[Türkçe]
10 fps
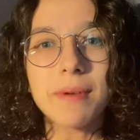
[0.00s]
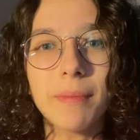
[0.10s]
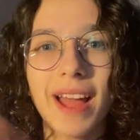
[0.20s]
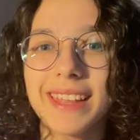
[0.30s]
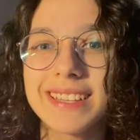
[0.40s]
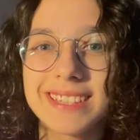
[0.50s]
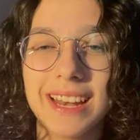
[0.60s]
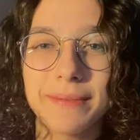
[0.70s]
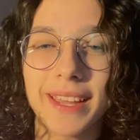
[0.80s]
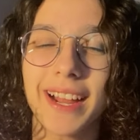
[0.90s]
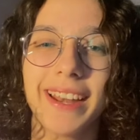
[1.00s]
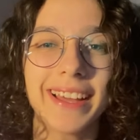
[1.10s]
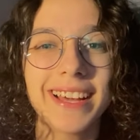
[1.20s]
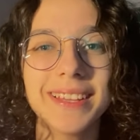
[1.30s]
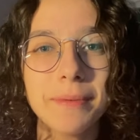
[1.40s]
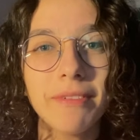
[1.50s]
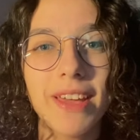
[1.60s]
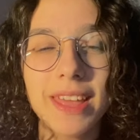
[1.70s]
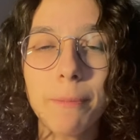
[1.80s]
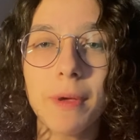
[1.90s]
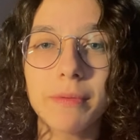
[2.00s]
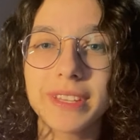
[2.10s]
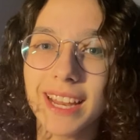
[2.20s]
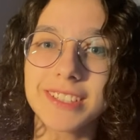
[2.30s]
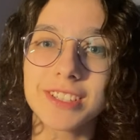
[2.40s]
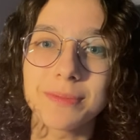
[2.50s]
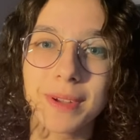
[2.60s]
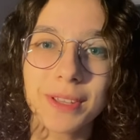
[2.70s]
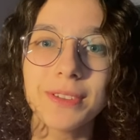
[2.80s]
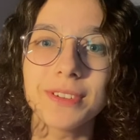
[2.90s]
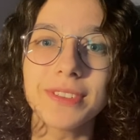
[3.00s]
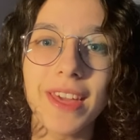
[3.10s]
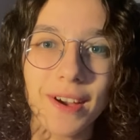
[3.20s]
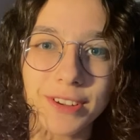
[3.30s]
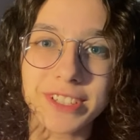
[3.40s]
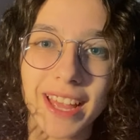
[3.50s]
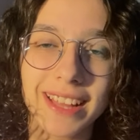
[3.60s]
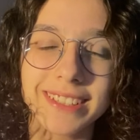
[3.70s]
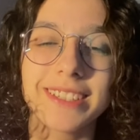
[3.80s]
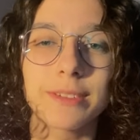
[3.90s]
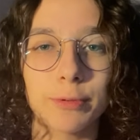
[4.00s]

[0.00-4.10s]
merhaba, herkese selam tekrardan kanalıma ve yepyeni bir ders çalışma günlüğüne hoş geldiniz.